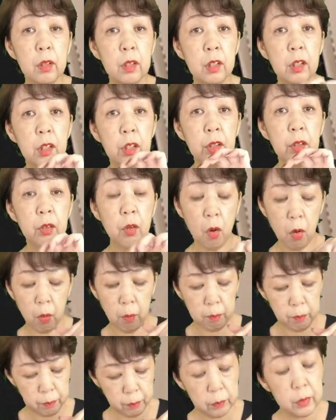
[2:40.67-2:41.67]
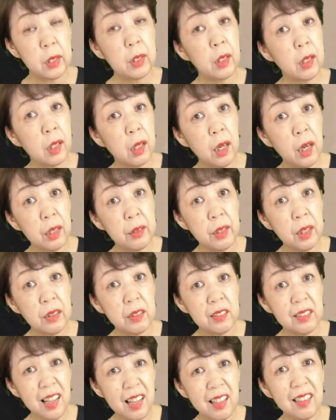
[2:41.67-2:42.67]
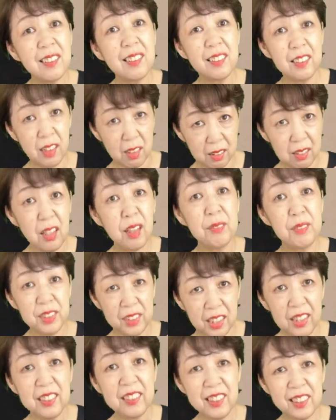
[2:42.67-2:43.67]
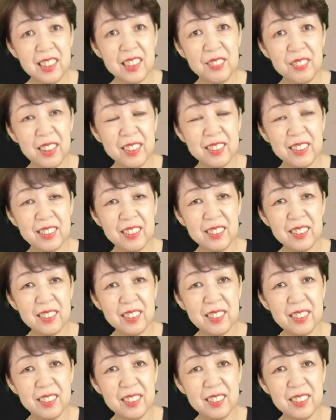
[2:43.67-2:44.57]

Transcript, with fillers: 金の金具が高見えいたします。